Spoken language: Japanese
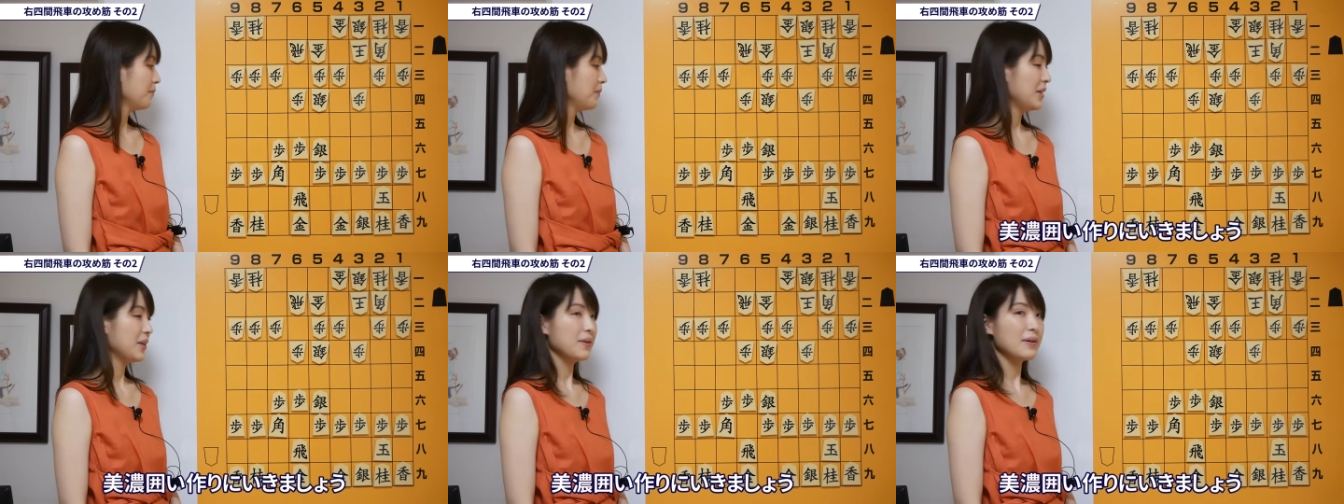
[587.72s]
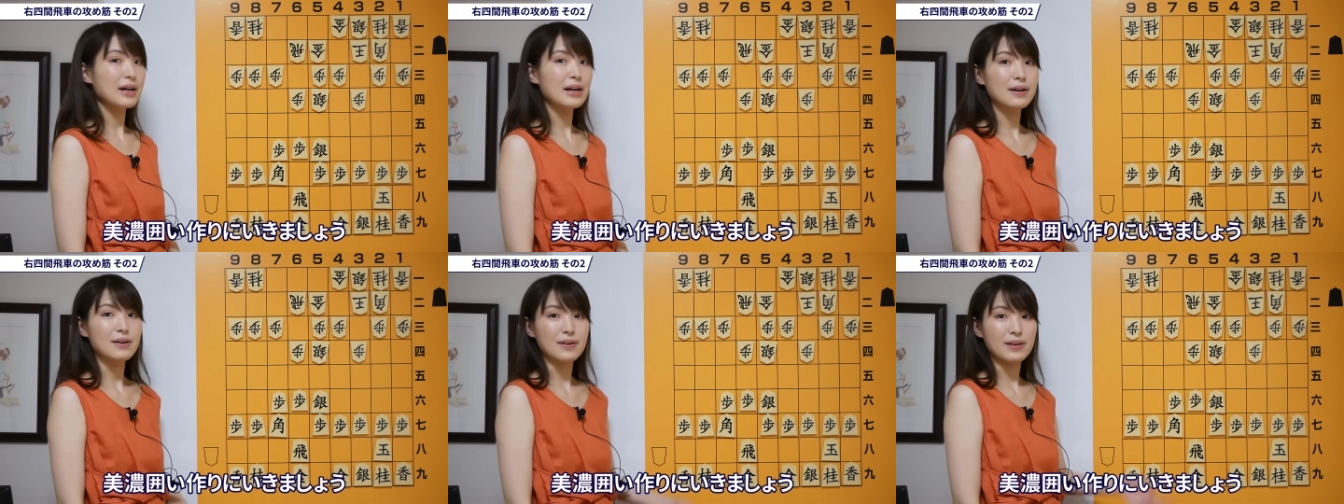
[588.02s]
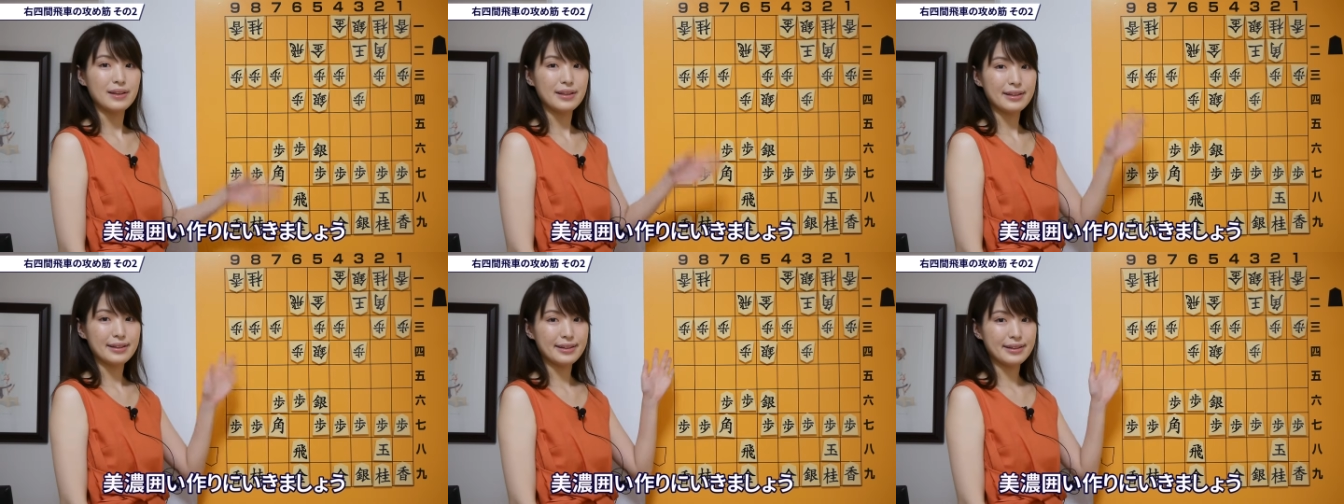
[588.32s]
美濃囲
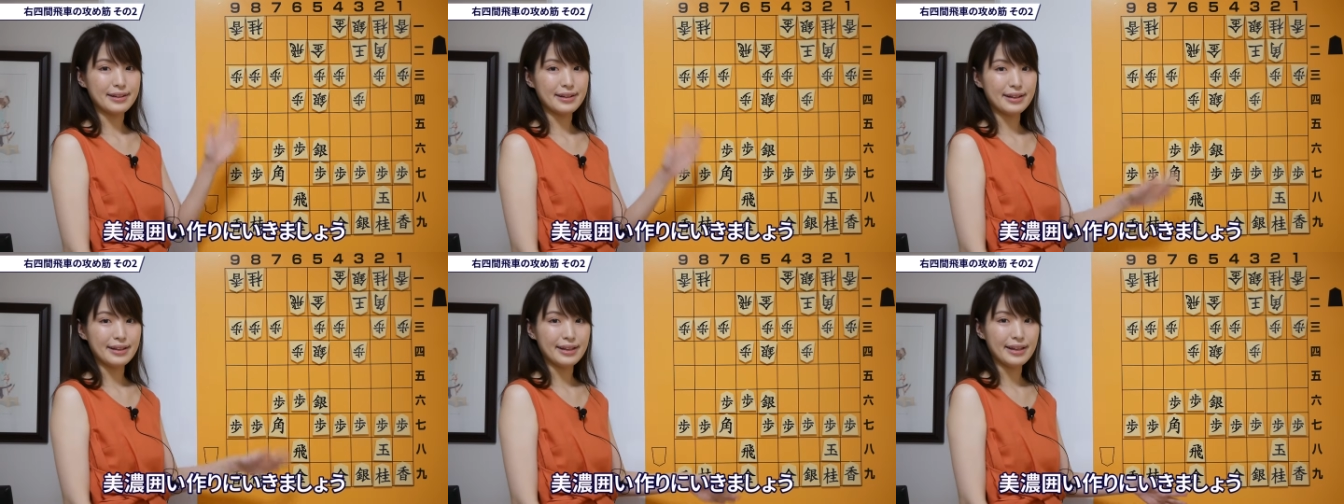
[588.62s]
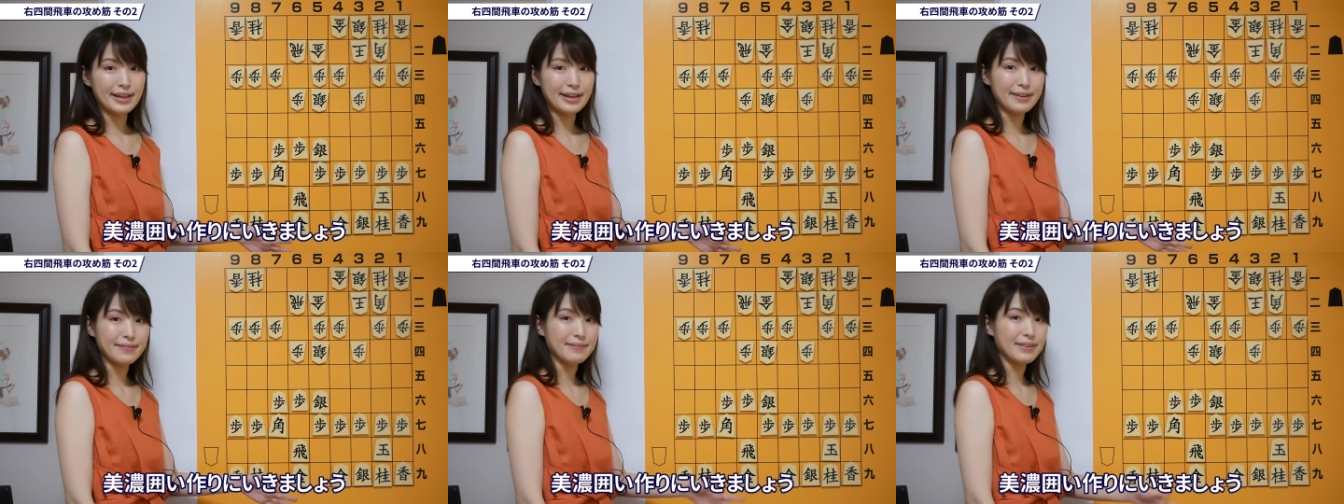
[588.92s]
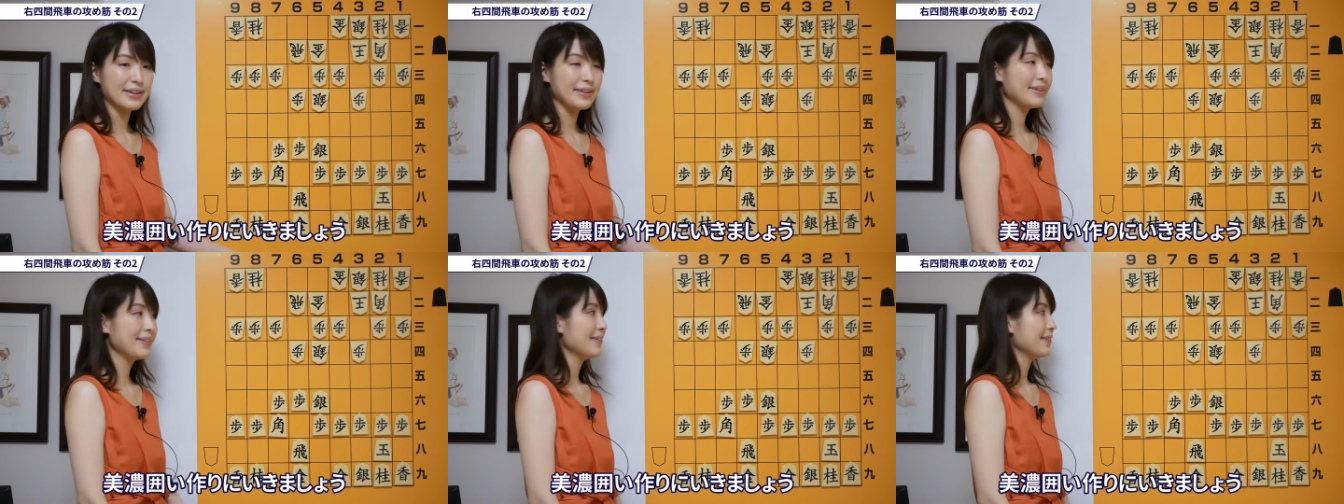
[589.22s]
い作りに行き
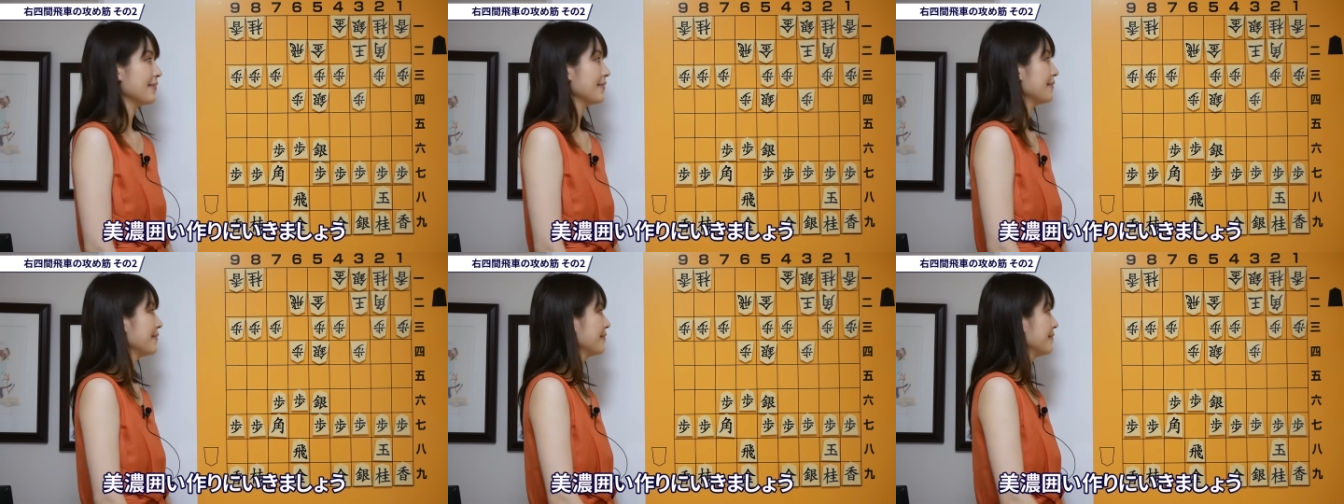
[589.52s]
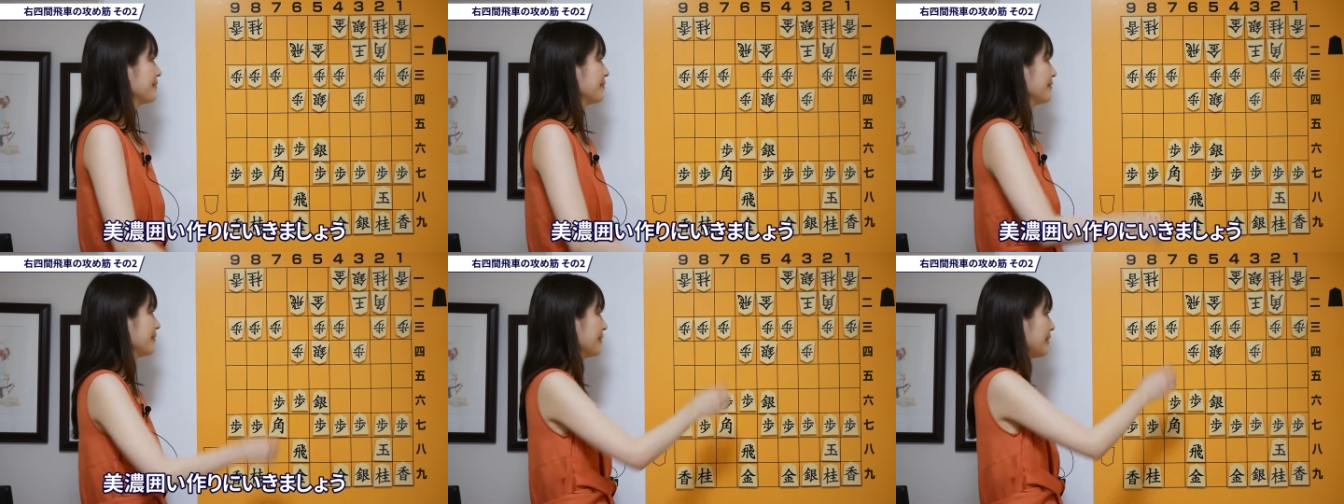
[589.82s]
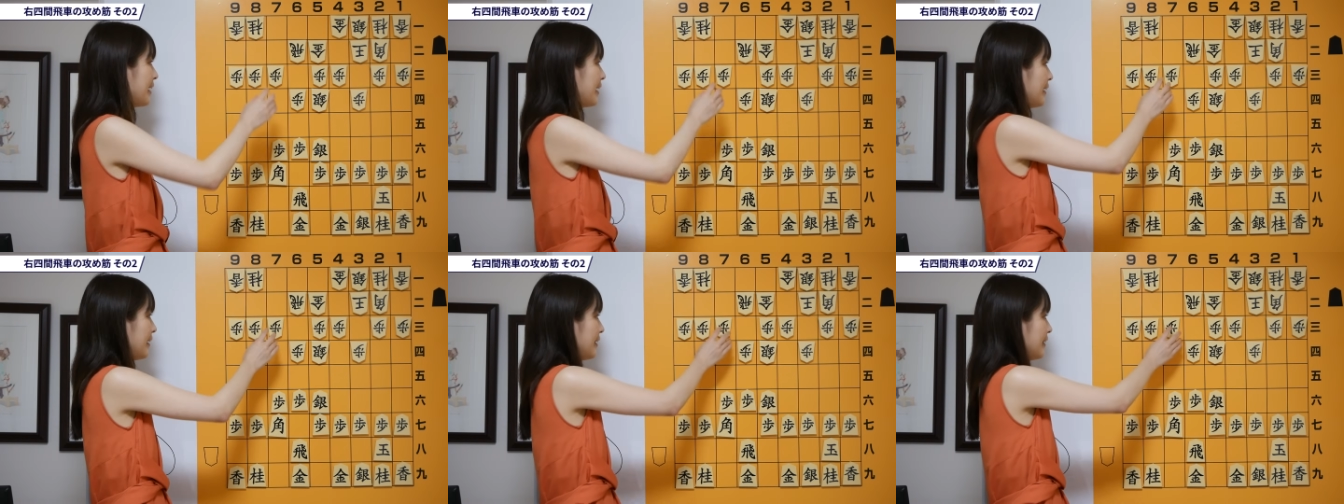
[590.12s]
ましょ
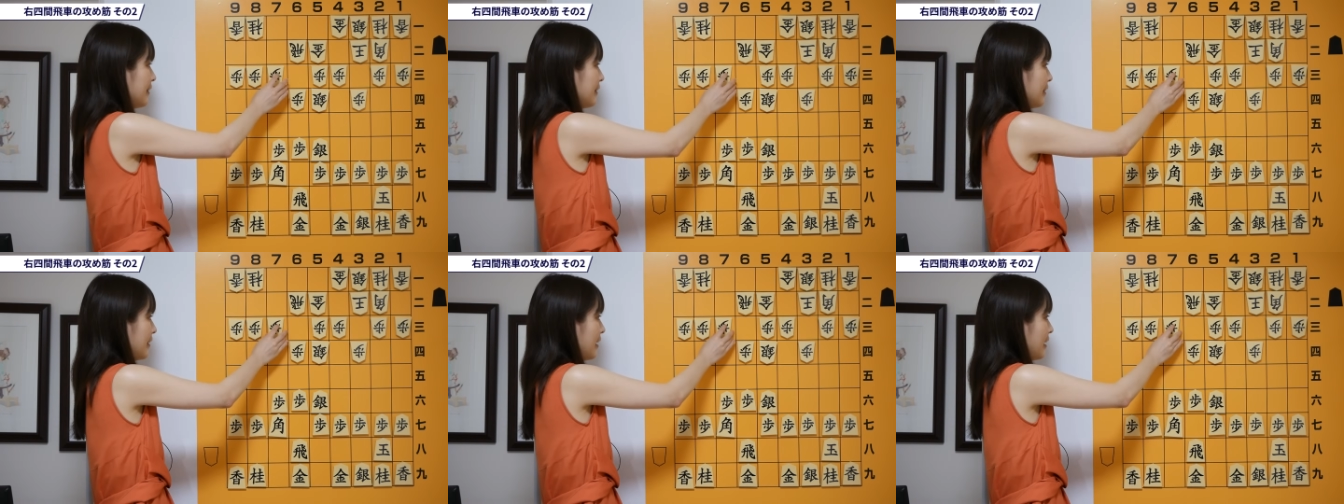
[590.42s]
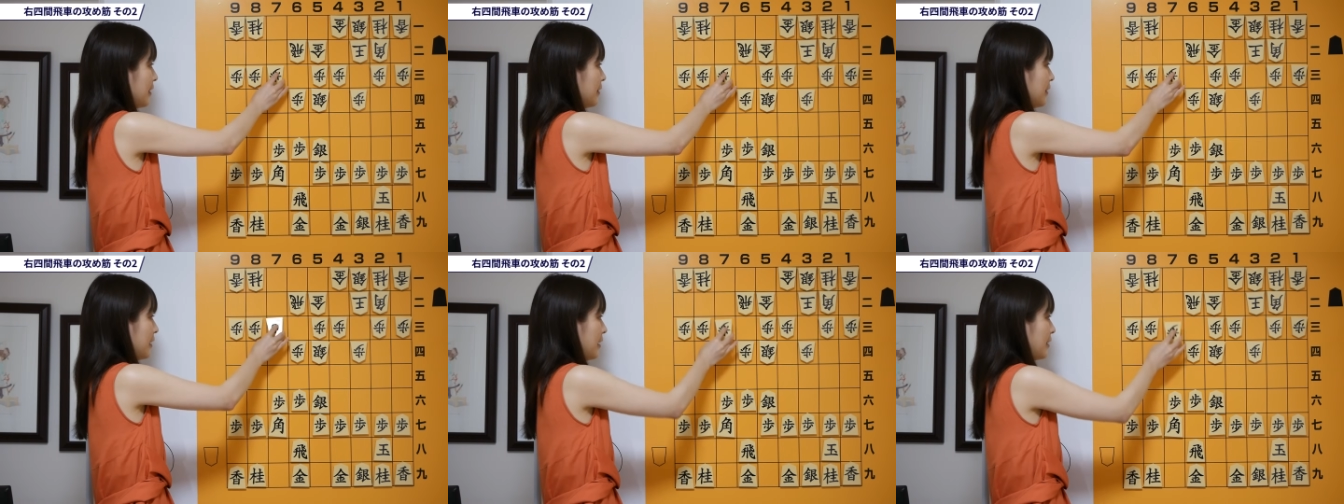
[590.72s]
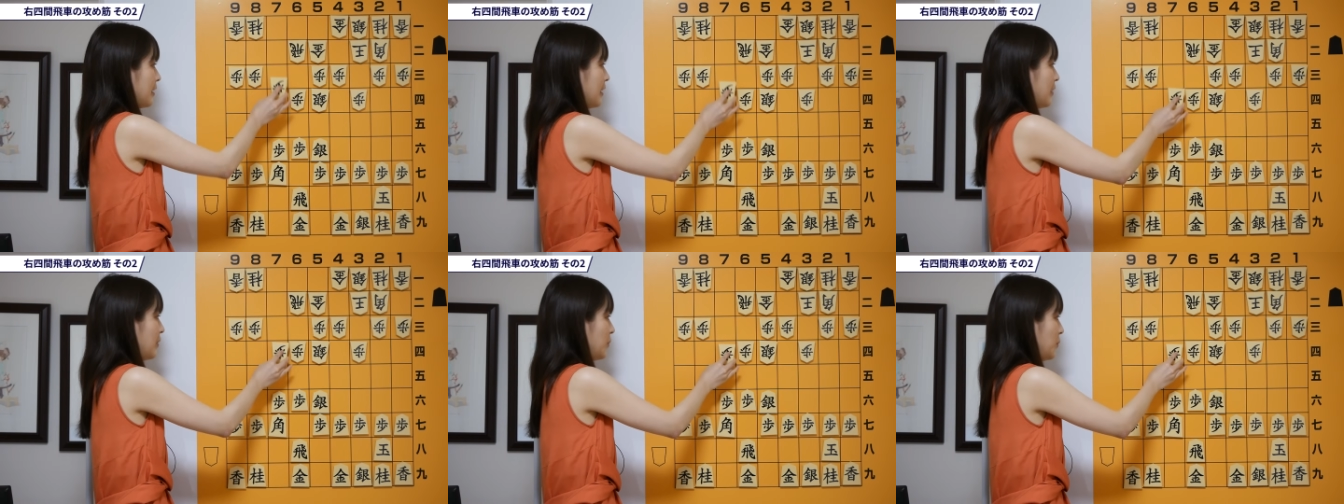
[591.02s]
う。でな
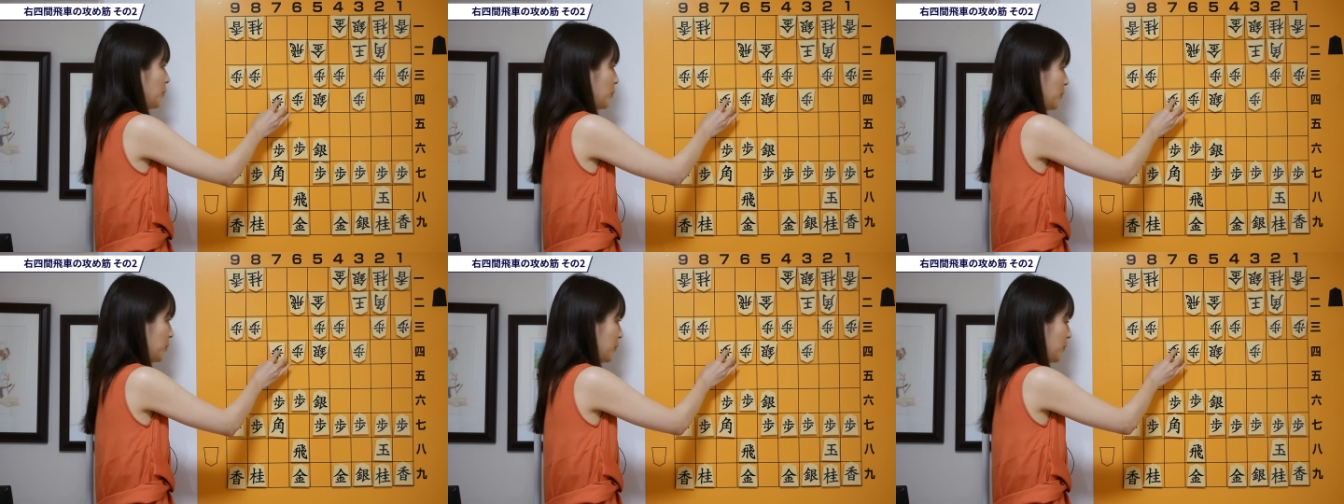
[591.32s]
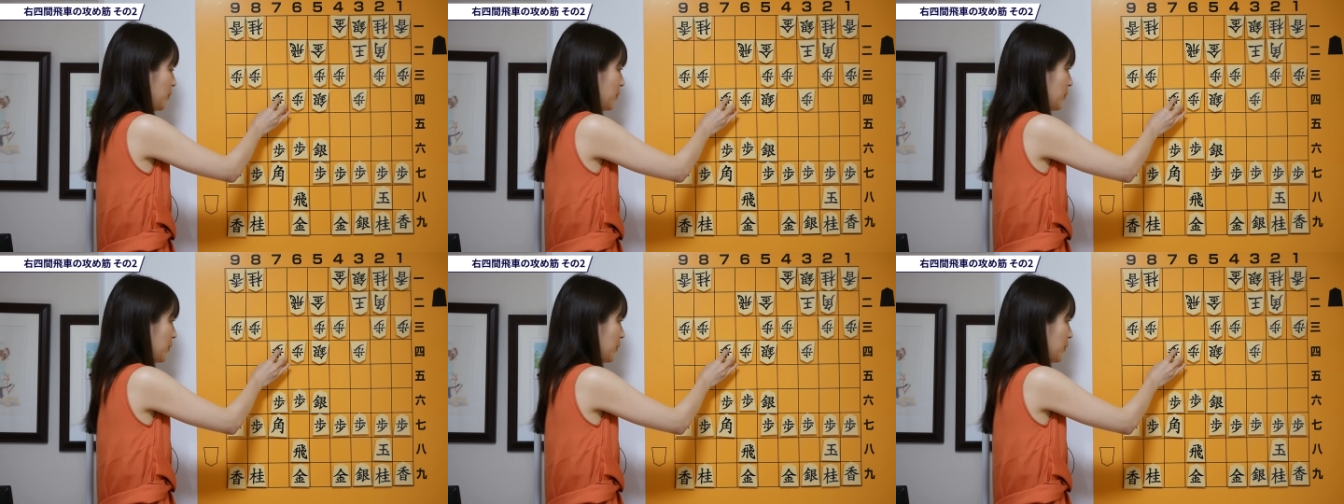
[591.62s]
なよん歩